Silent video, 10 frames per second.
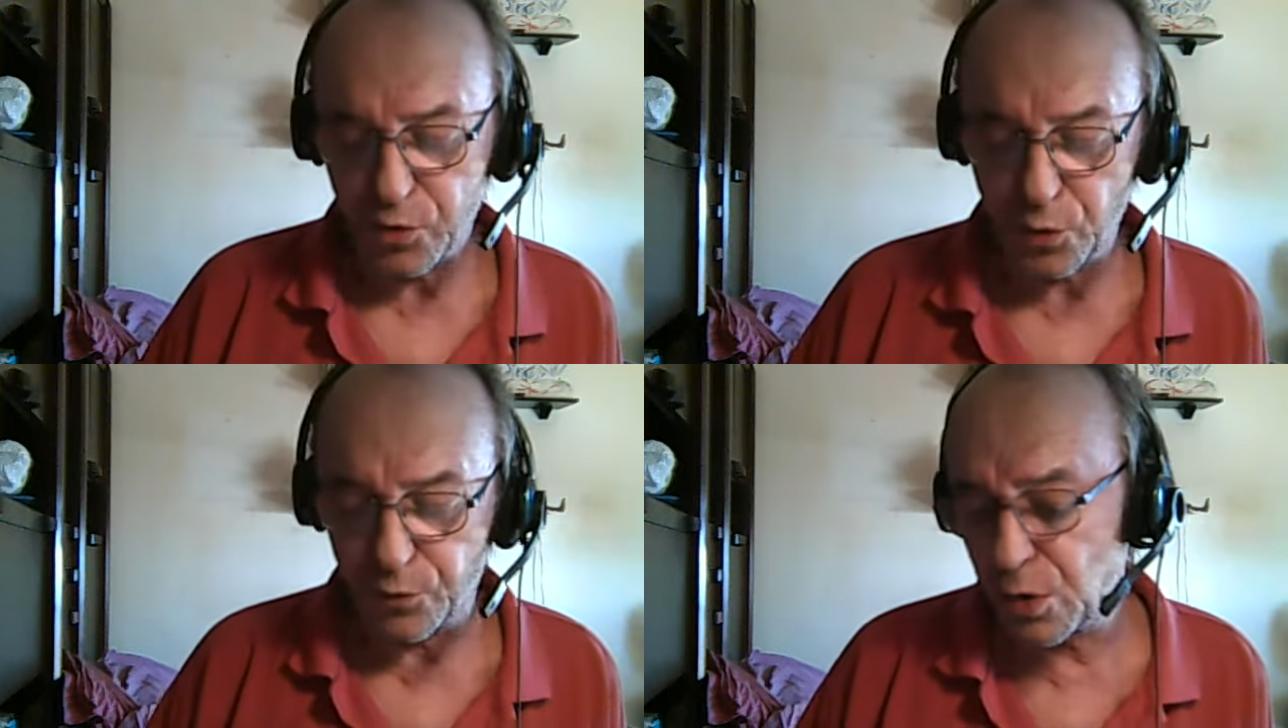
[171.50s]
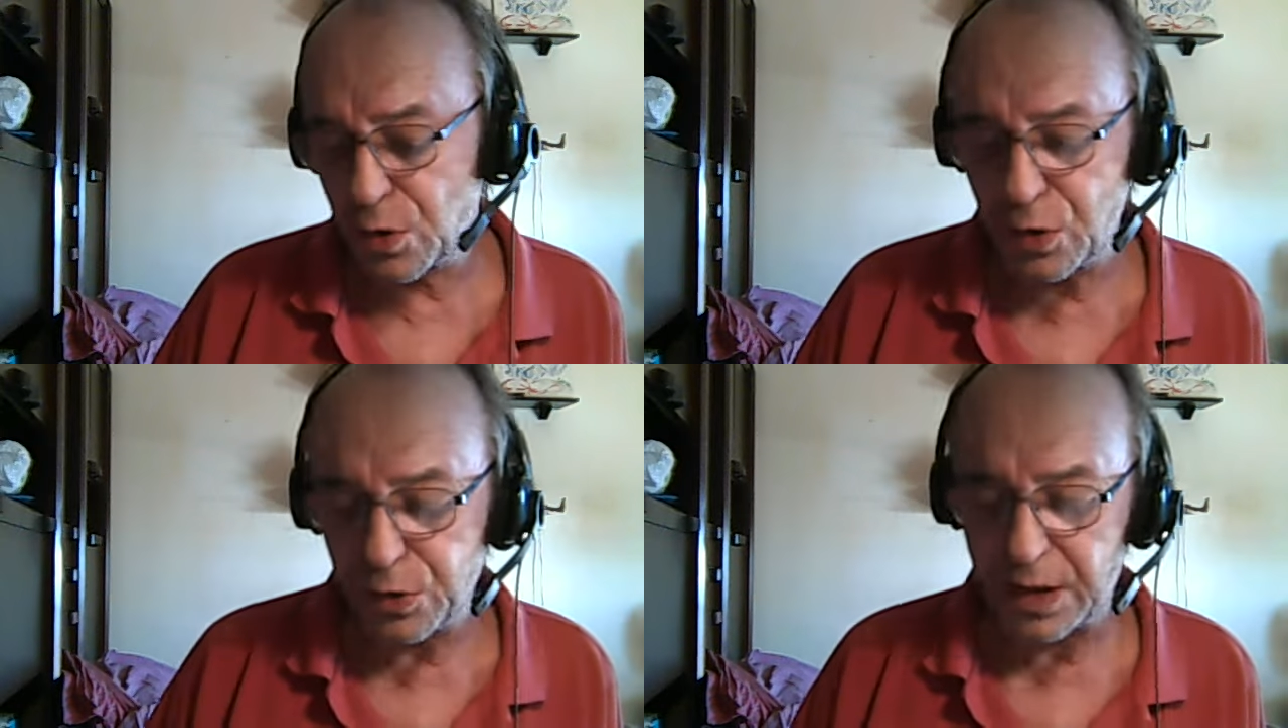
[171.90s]
Je
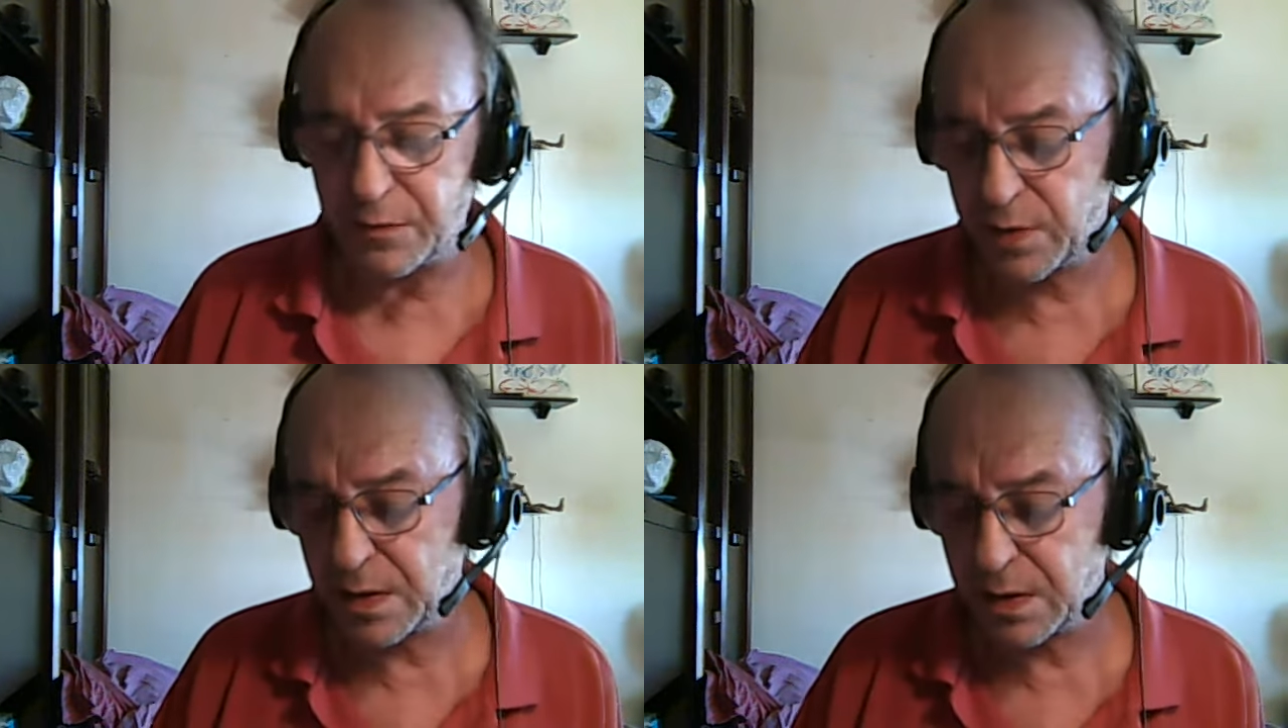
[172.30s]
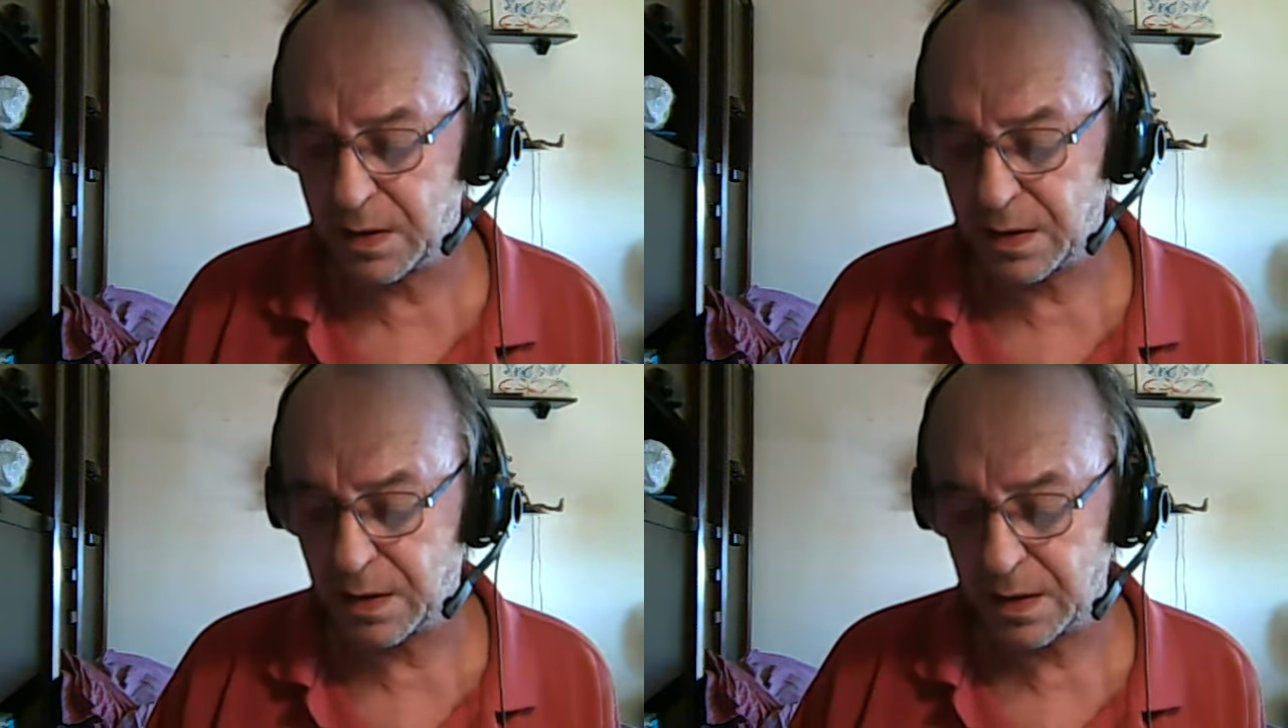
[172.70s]
veux
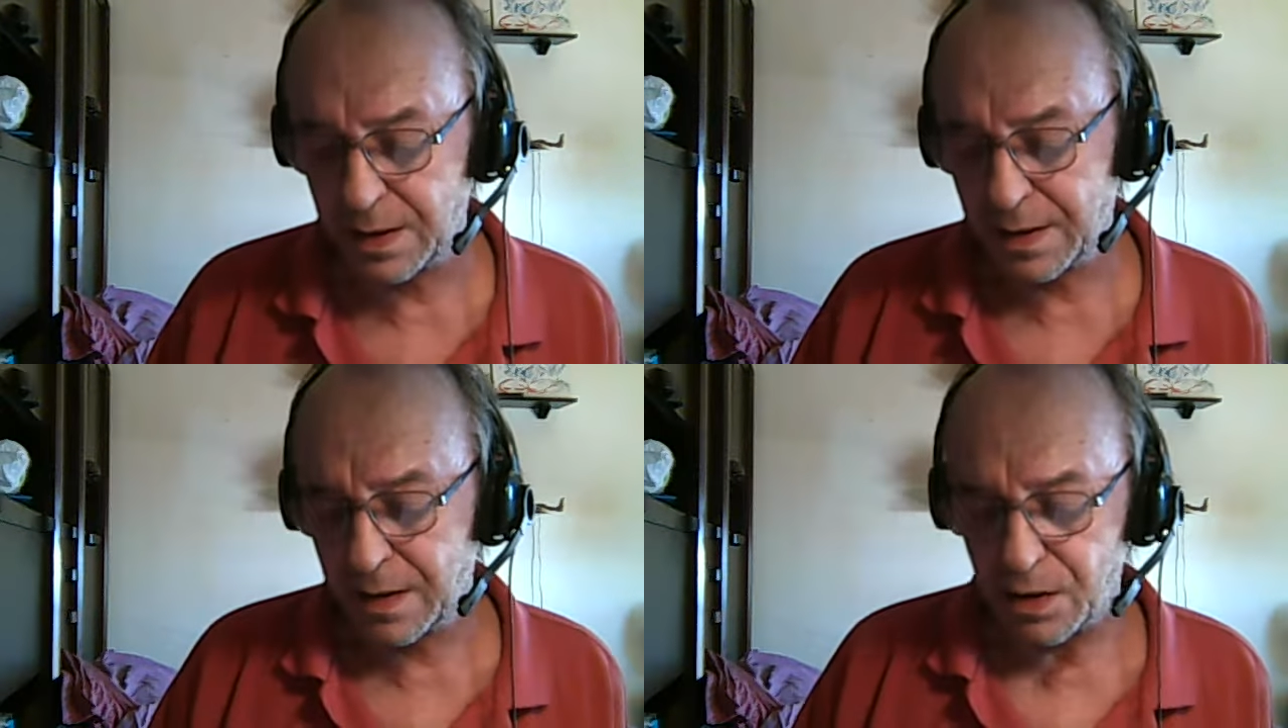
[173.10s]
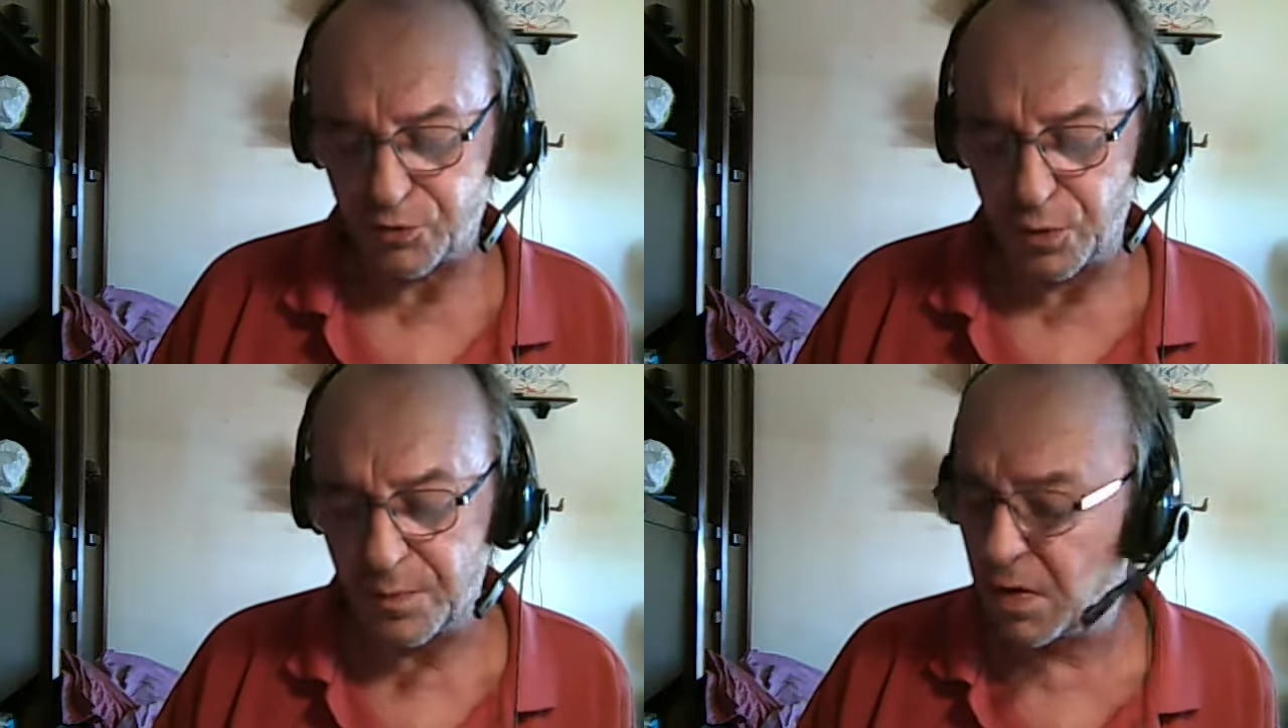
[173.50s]
rêver,
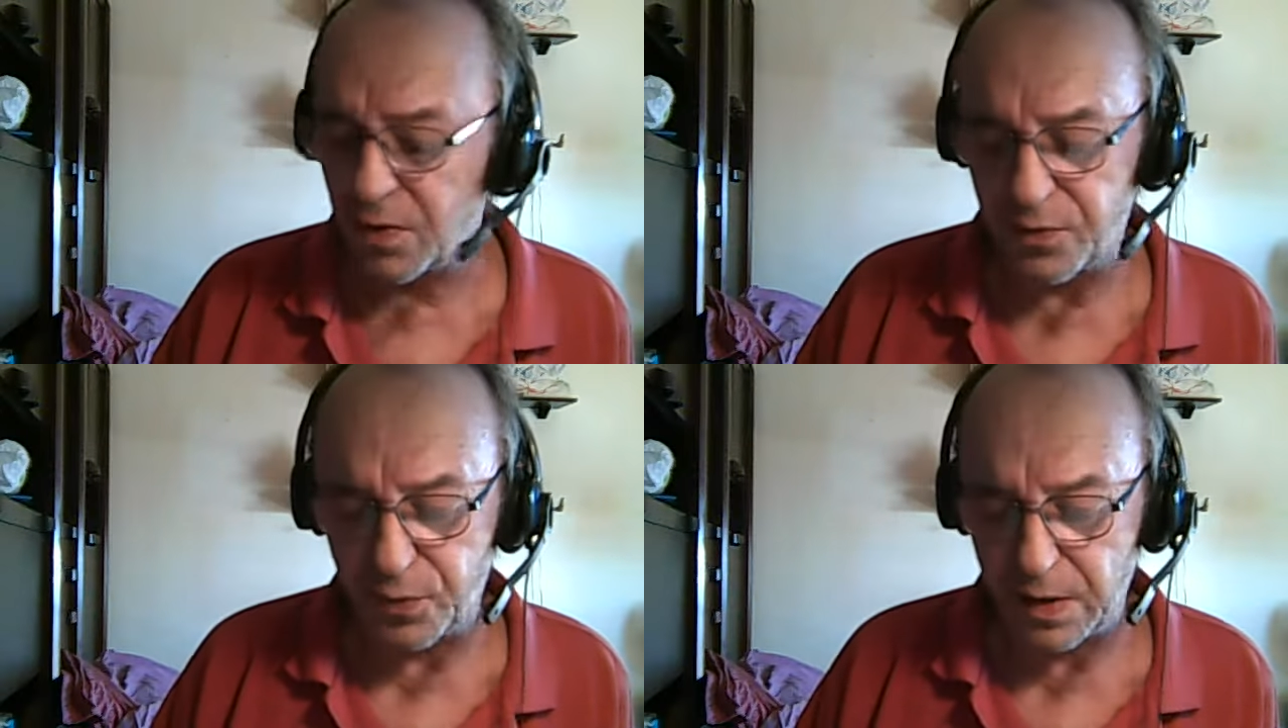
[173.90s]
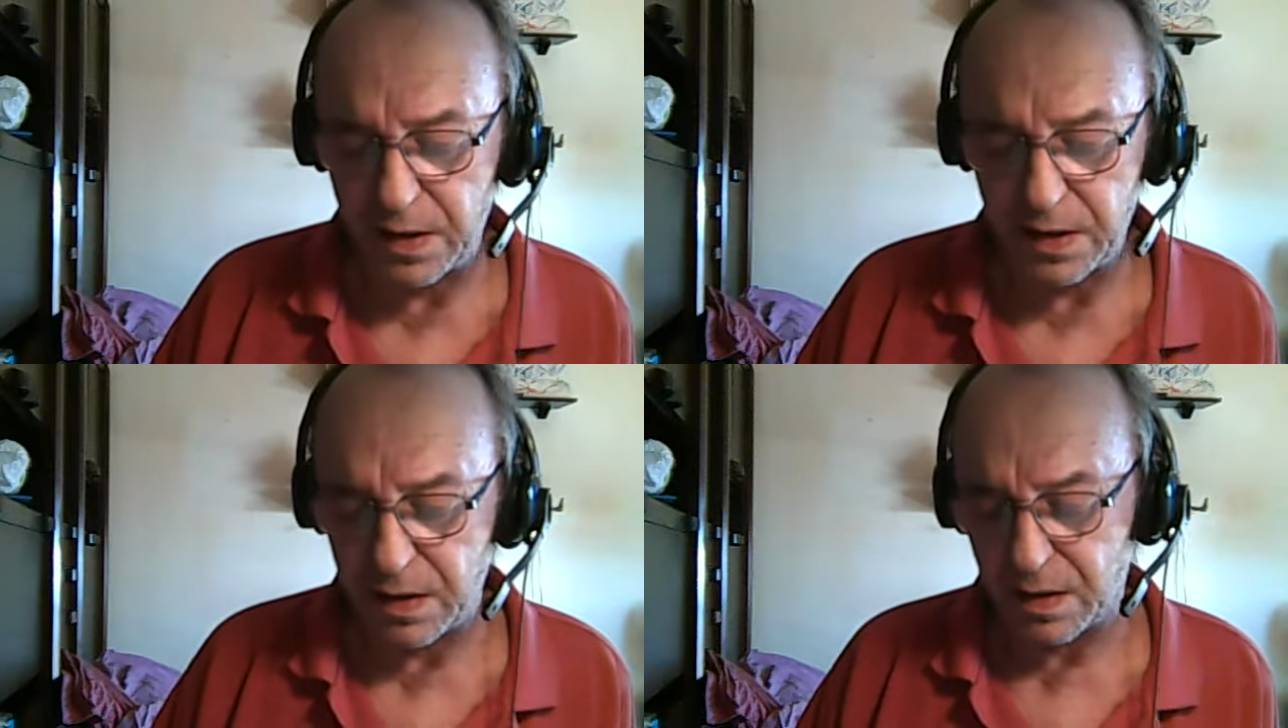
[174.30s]
je veux
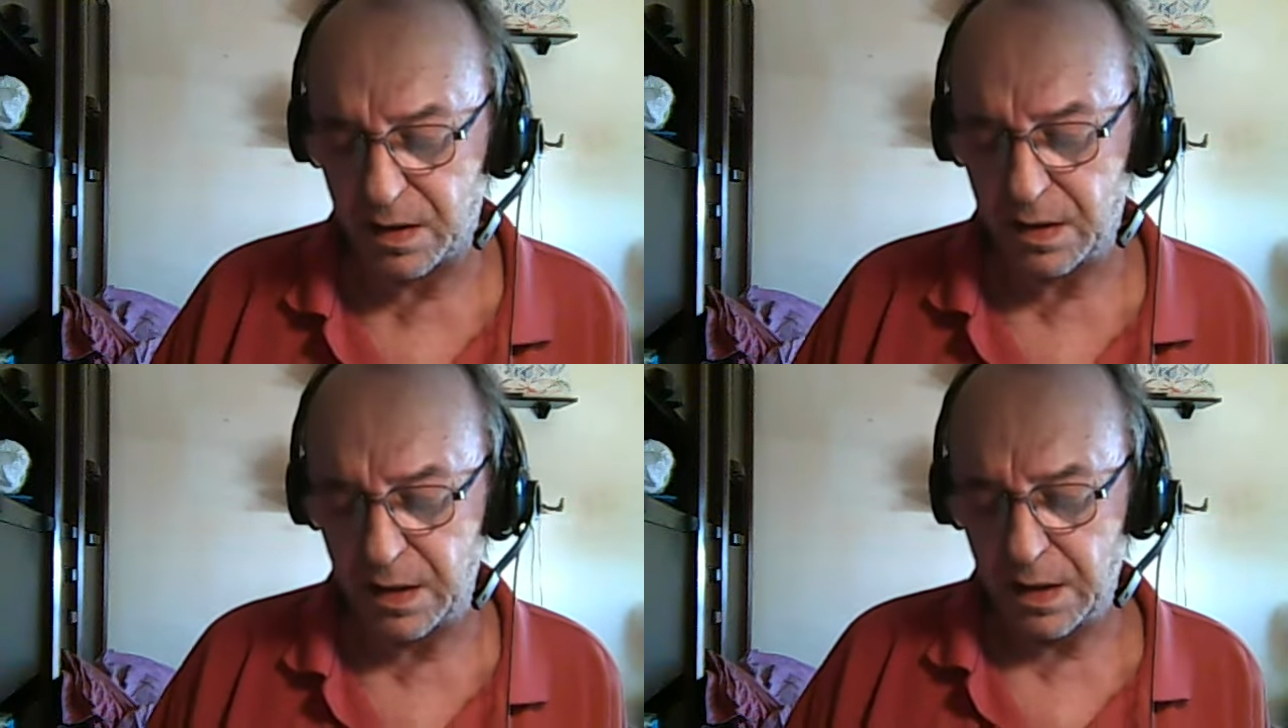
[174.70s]
m'envoler